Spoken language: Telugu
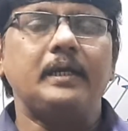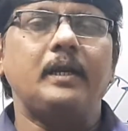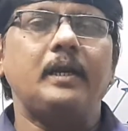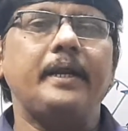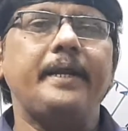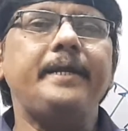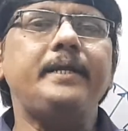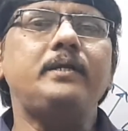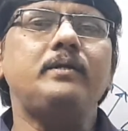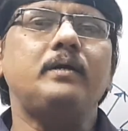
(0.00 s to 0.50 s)

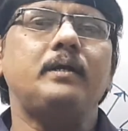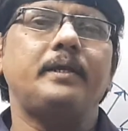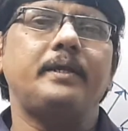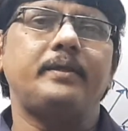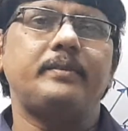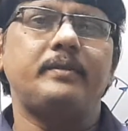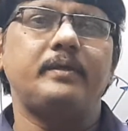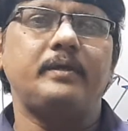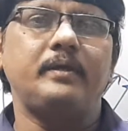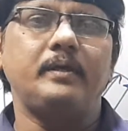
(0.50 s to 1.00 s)
లైట్
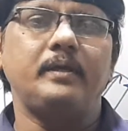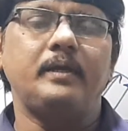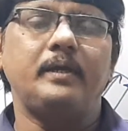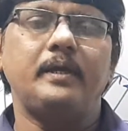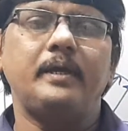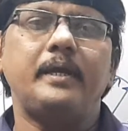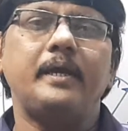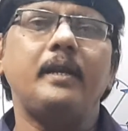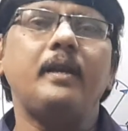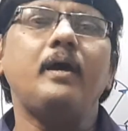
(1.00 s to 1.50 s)
అనేది
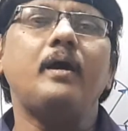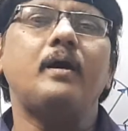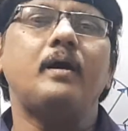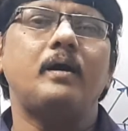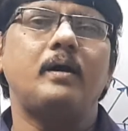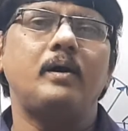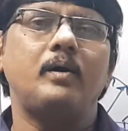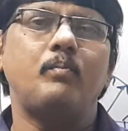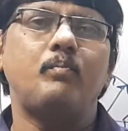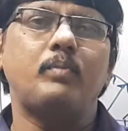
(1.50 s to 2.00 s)
ఎలా
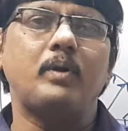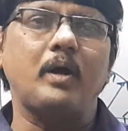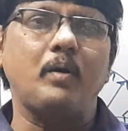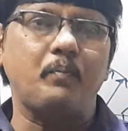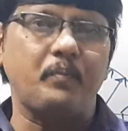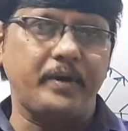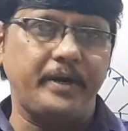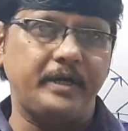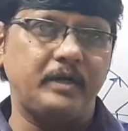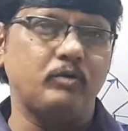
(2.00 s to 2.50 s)

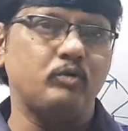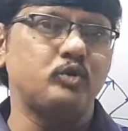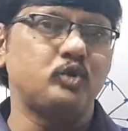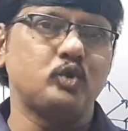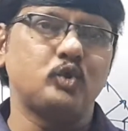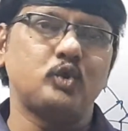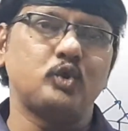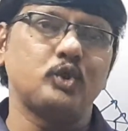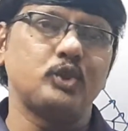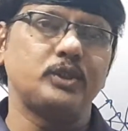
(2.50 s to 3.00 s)
ప్రాపగేట్ అవుతూ
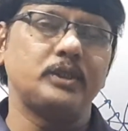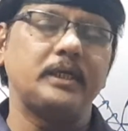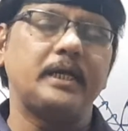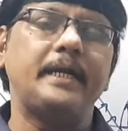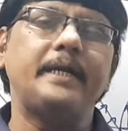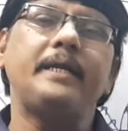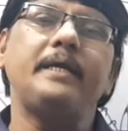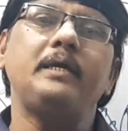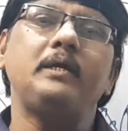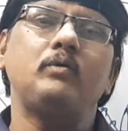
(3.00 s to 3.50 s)
ఉంటుంది
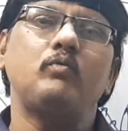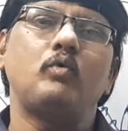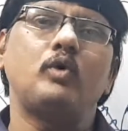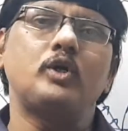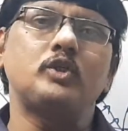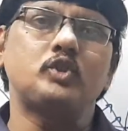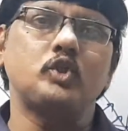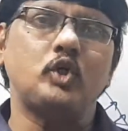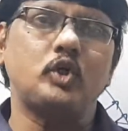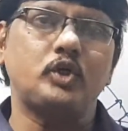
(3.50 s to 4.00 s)
అంటే
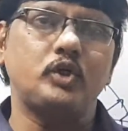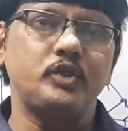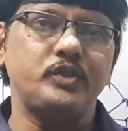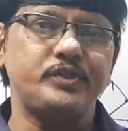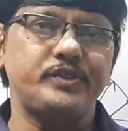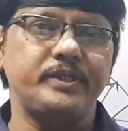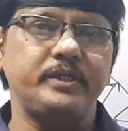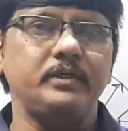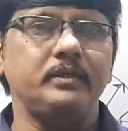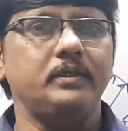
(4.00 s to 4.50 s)
ఒక చోట
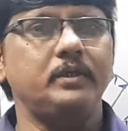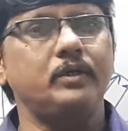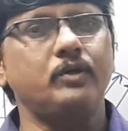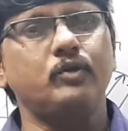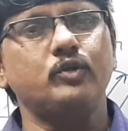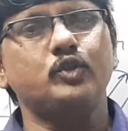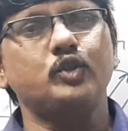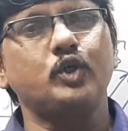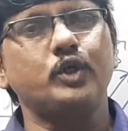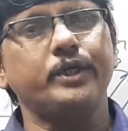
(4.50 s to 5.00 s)
నుంచి
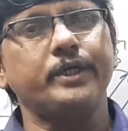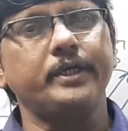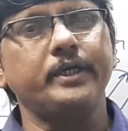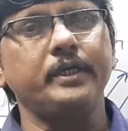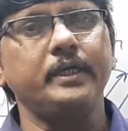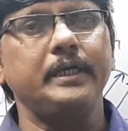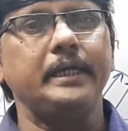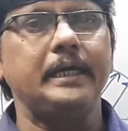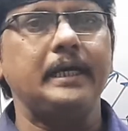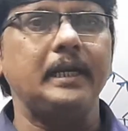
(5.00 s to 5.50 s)
ఇంకో చోటకి
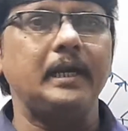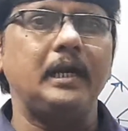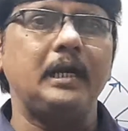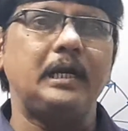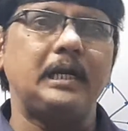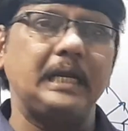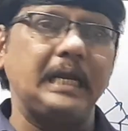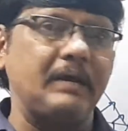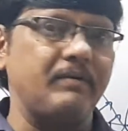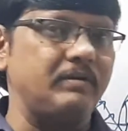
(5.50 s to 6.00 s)
ఎలా
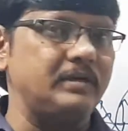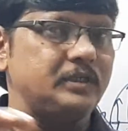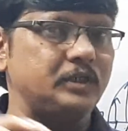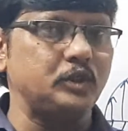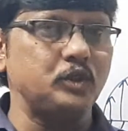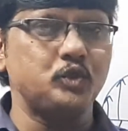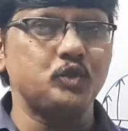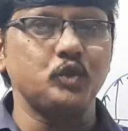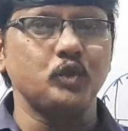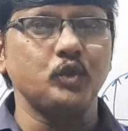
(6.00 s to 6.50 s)
ట్రావెల్
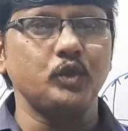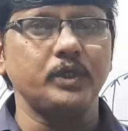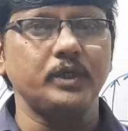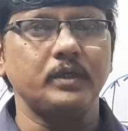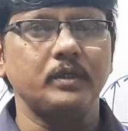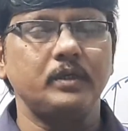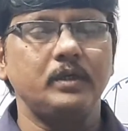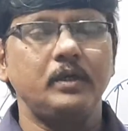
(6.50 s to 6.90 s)
చేస్తుంది